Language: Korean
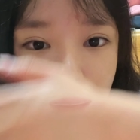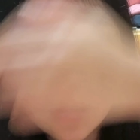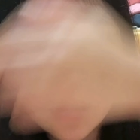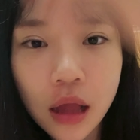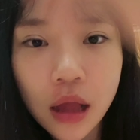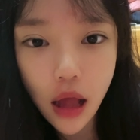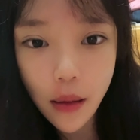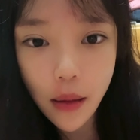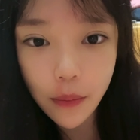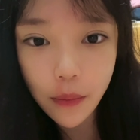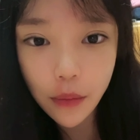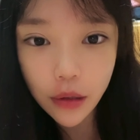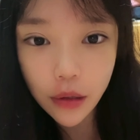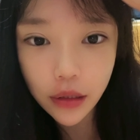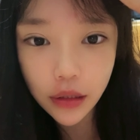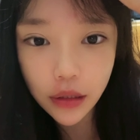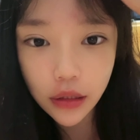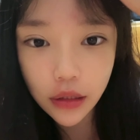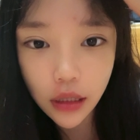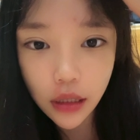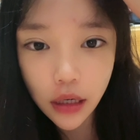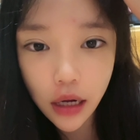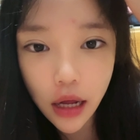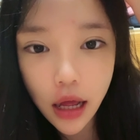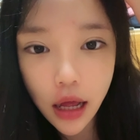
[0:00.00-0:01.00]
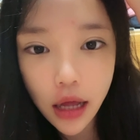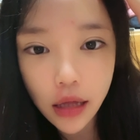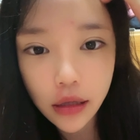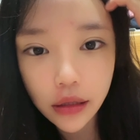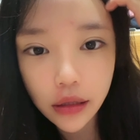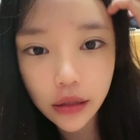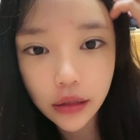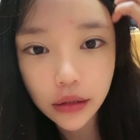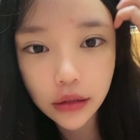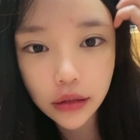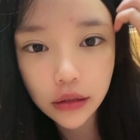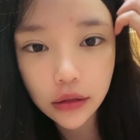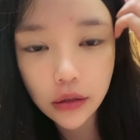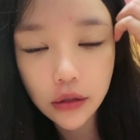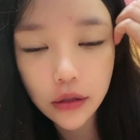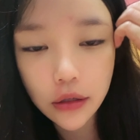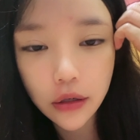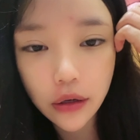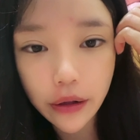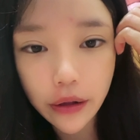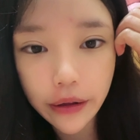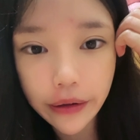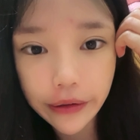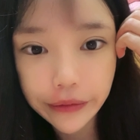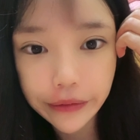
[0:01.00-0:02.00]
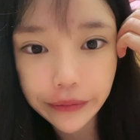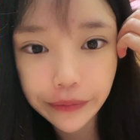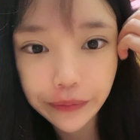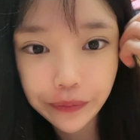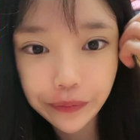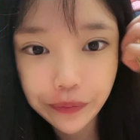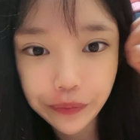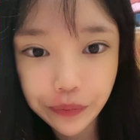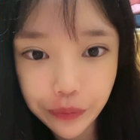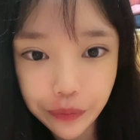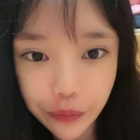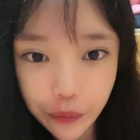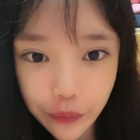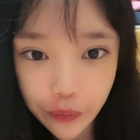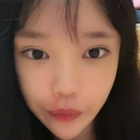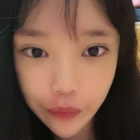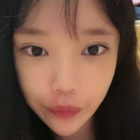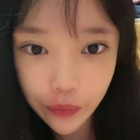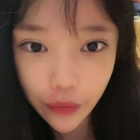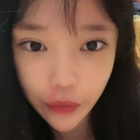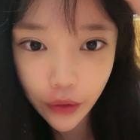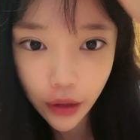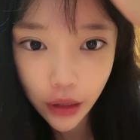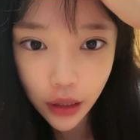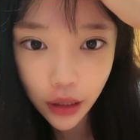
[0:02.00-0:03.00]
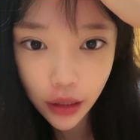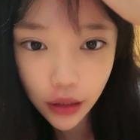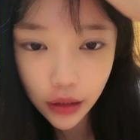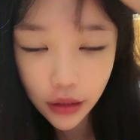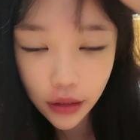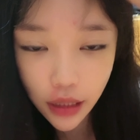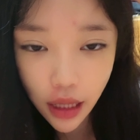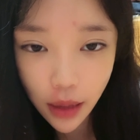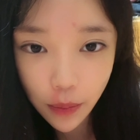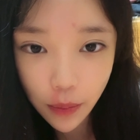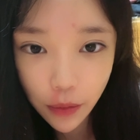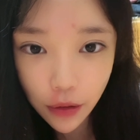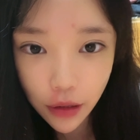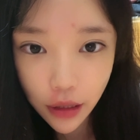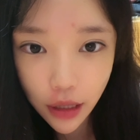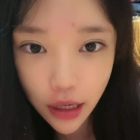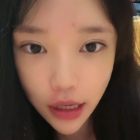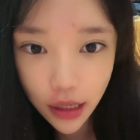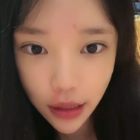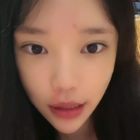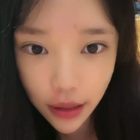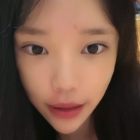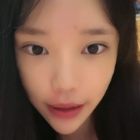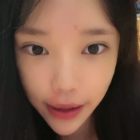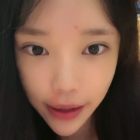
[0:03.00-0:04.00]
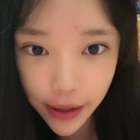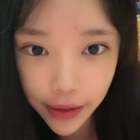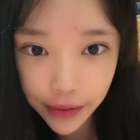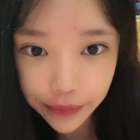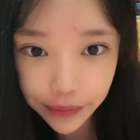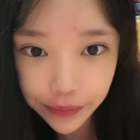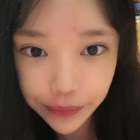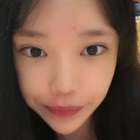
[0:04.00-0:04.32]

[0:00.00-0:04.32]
앞머리 그냥 까야 되겠어 이렇게 그냥 앞머리 깔게